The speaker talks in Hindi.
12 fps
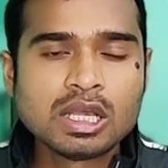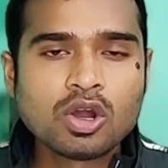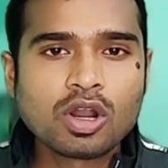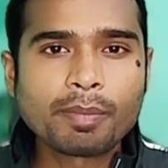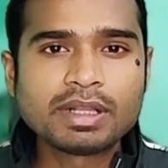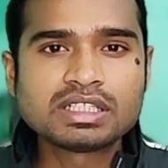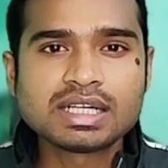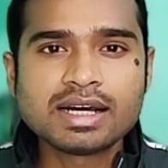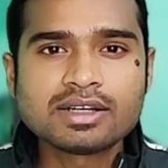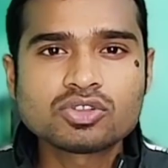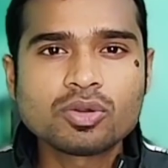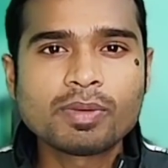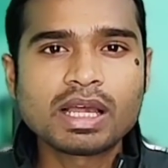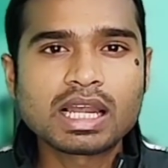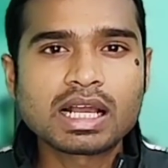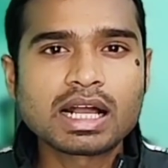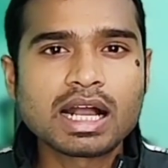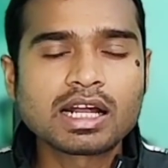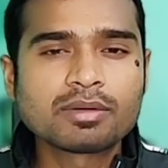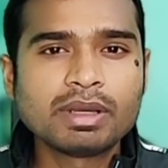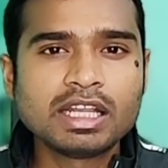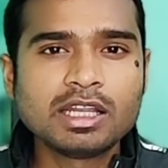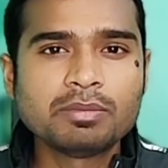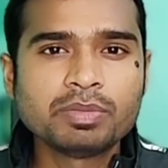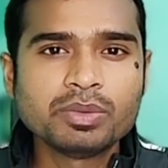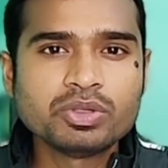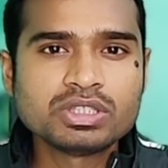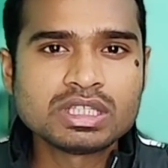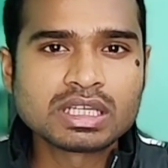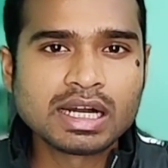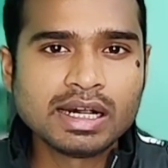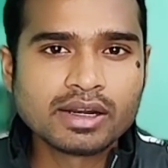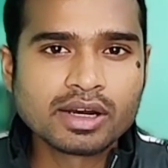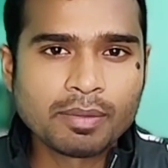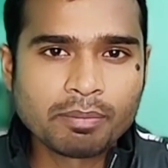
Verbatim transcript: और पचास रुपया लगाकर मैंने पी कार्ड